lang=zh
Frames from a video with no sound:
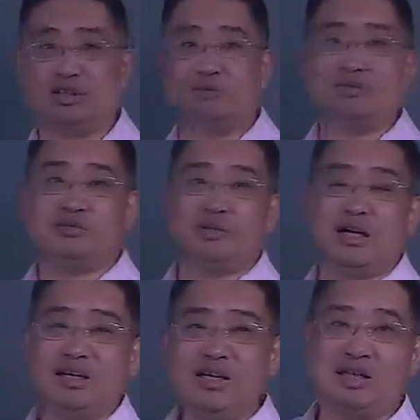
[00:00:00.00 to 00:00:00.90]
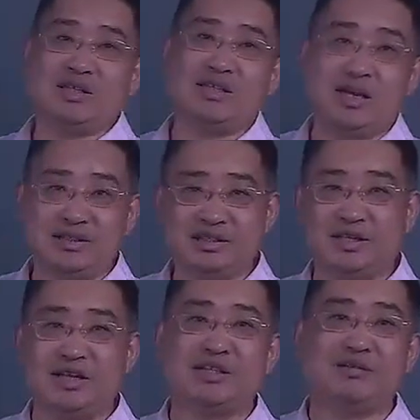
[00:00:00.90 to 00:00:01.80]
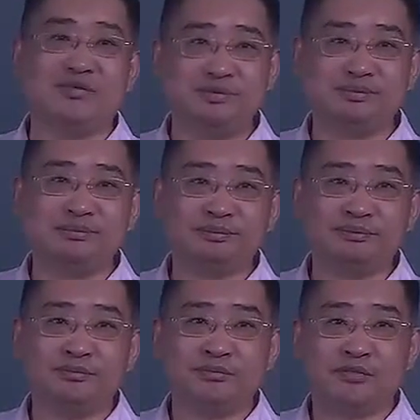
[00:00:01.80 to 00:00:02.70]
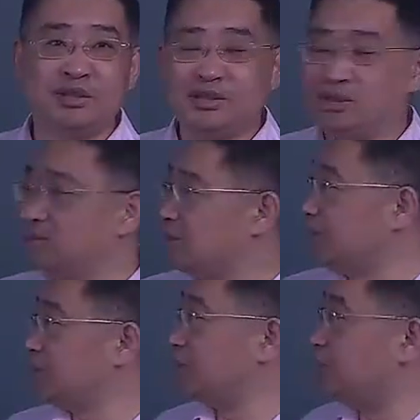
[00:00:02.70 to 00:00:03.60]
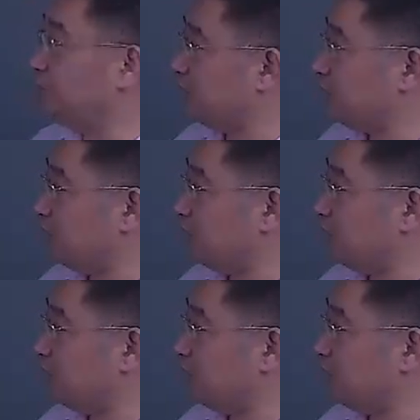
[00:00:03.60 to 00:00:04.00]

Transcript: 啊练一下这个先来先服务。那么先来先服务呢，要先来先